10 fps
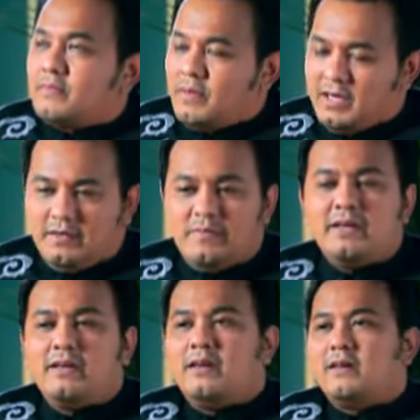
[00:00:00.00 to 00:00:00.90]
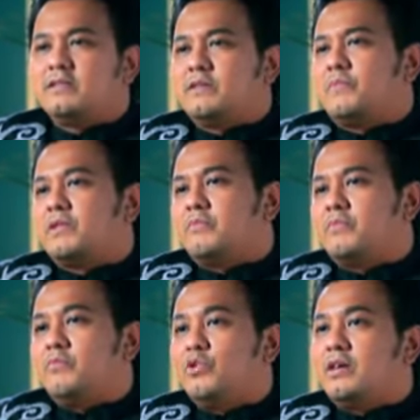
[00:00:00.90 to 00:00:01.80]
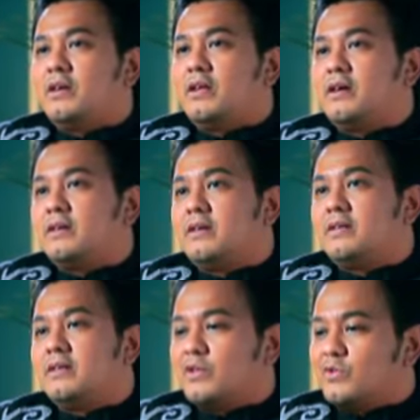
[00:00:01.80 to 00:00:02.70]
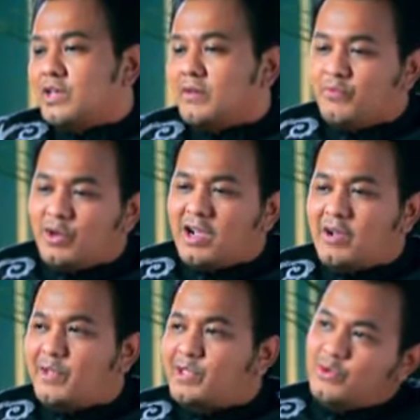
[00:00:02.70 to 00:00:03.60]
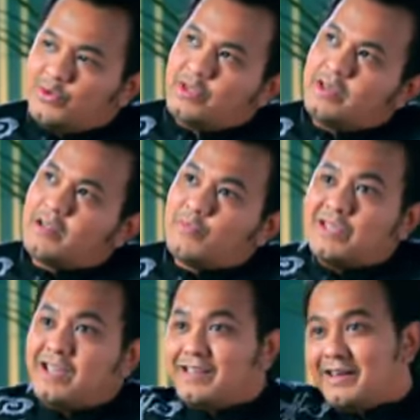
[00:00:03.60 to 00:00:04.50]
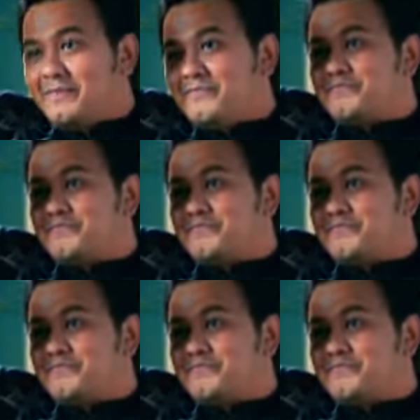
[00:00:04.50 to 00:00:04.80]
bandel-bandelan seperti pemuda yang lain jadi kalau saya pulang ngamen tuh di Atmajaya